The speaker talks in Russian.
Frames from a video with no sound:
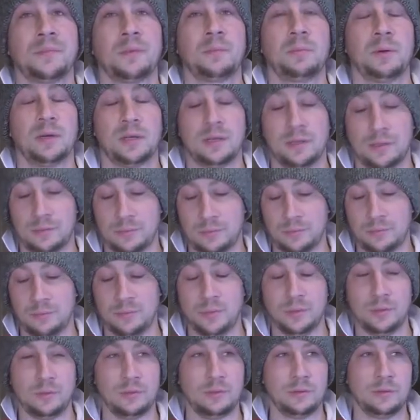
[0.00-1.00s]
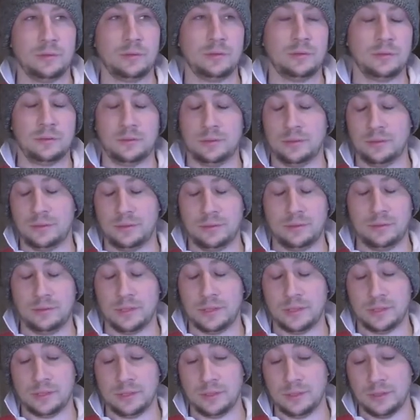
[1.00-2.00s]
пока тут э,
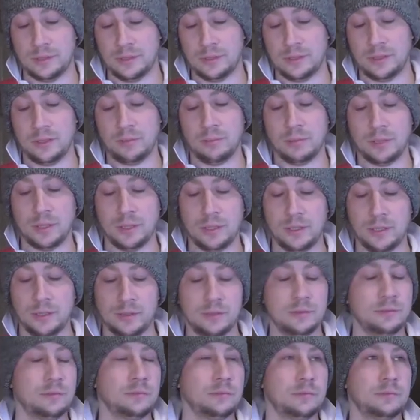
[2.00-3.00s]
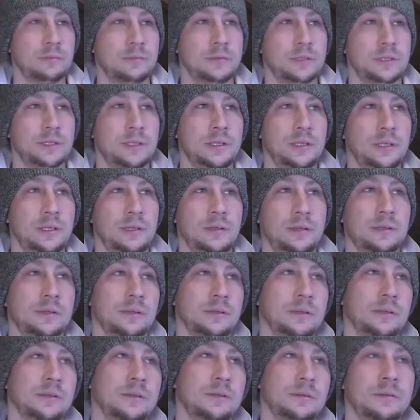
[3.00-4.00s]
этот, набрали, слили
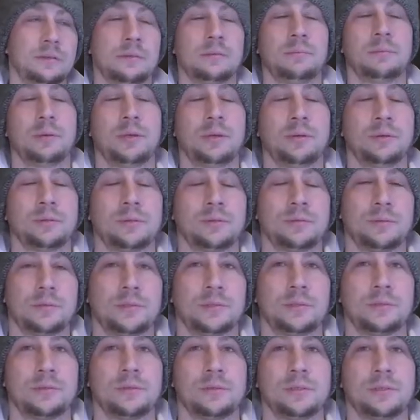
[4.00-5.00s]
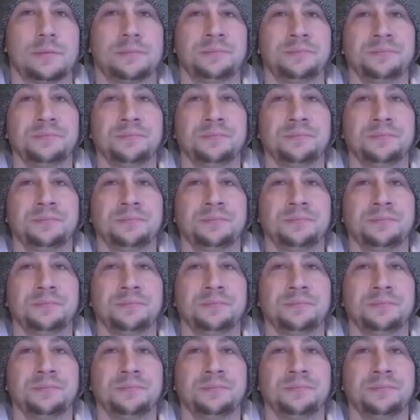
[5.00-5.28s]
этот э, березовый сок.